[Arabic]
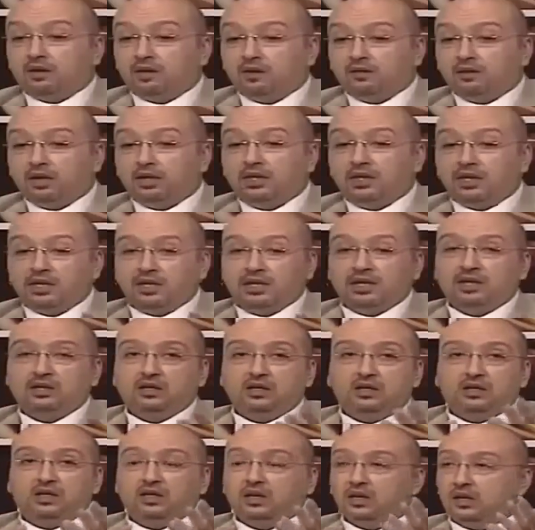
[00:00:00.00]
دلوقتي احنا
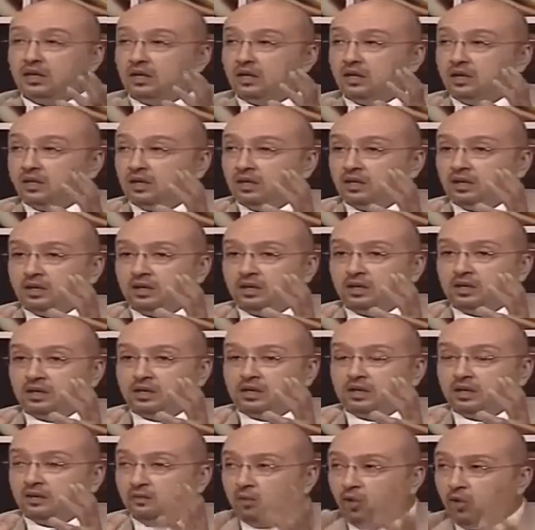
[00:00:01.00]
عندنا
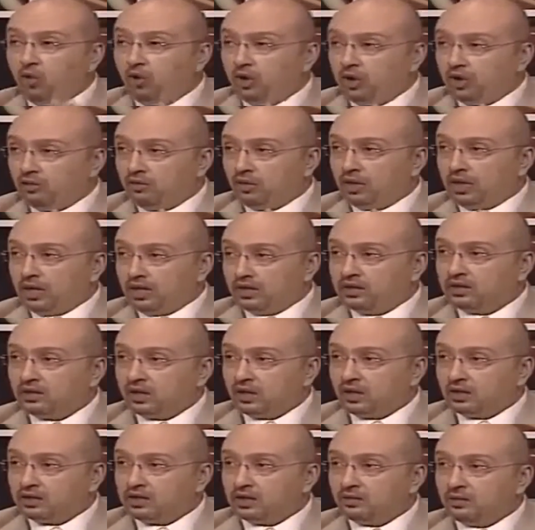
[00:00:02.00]
المخ او الجهاز
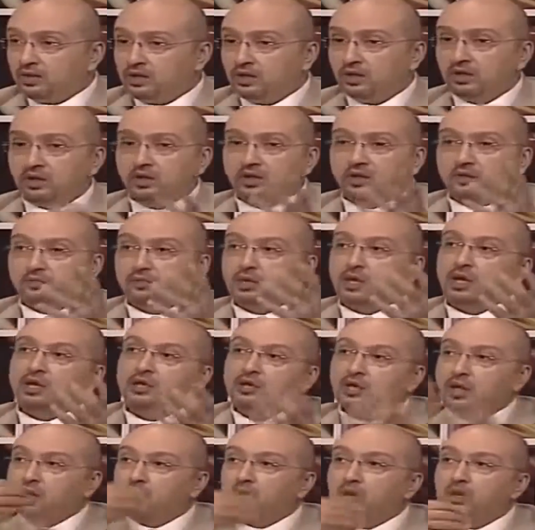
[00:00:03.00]
العصبي
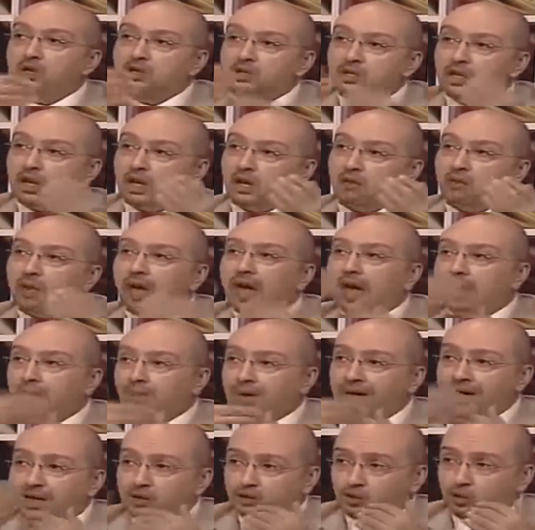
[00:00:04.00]
بيتواصل مع
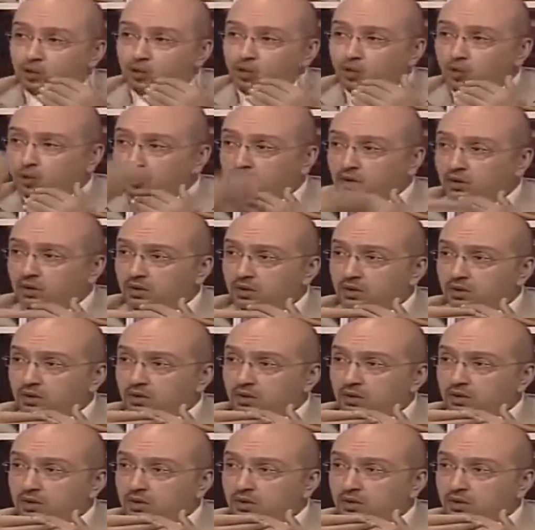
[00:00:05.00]
بعضه
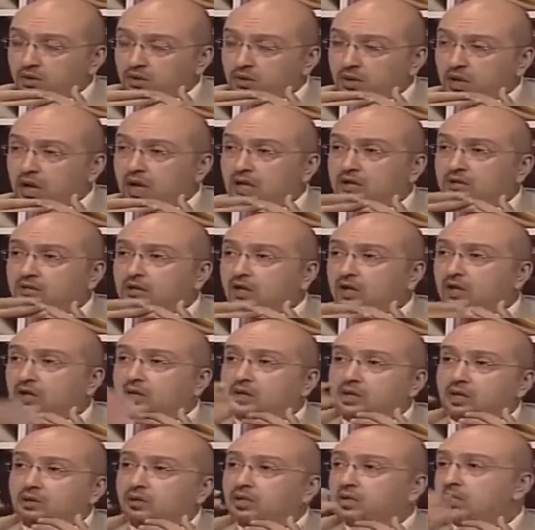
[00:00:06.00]
م. عن
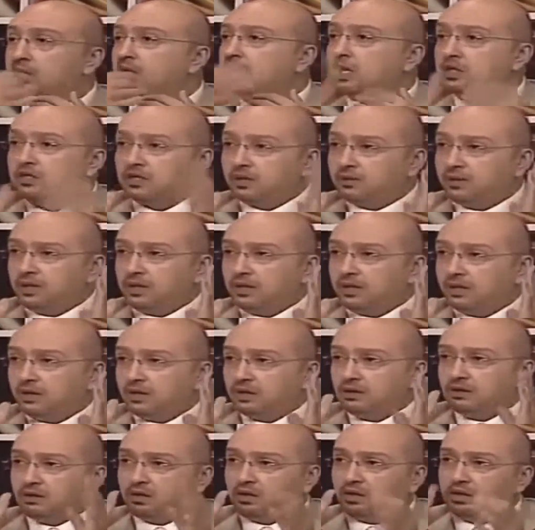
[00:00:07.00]
طريق نبضات عصبيه
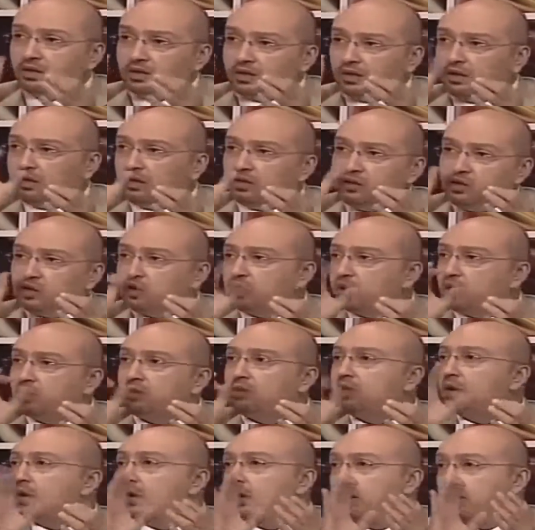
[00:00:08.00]
عن طريق تمام. ايه
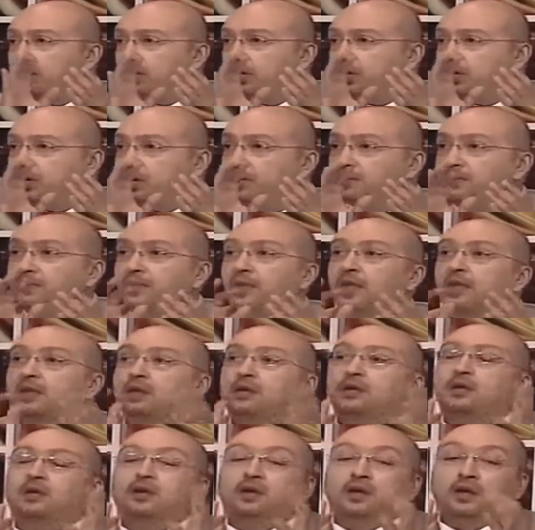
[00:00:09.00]
اشارات كهربائيه مضبوط
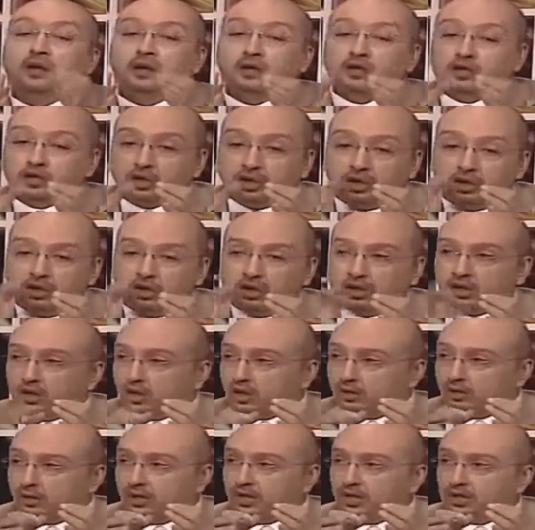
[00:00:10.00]
الاشارات
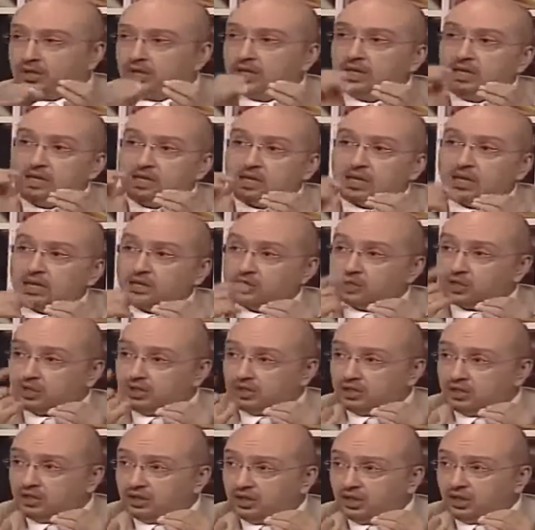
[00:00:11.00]
الكهربائيه ديت
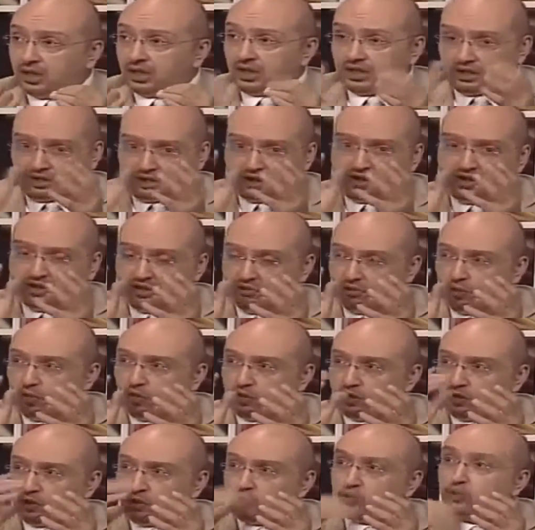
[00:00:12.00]
علشان تطلع عشان
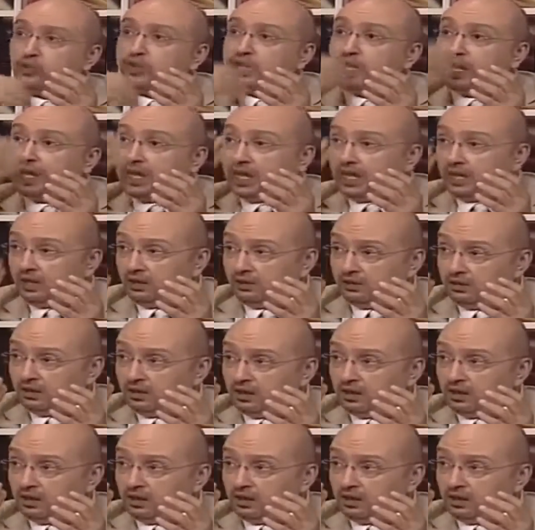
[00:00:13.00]
المخ ينتجها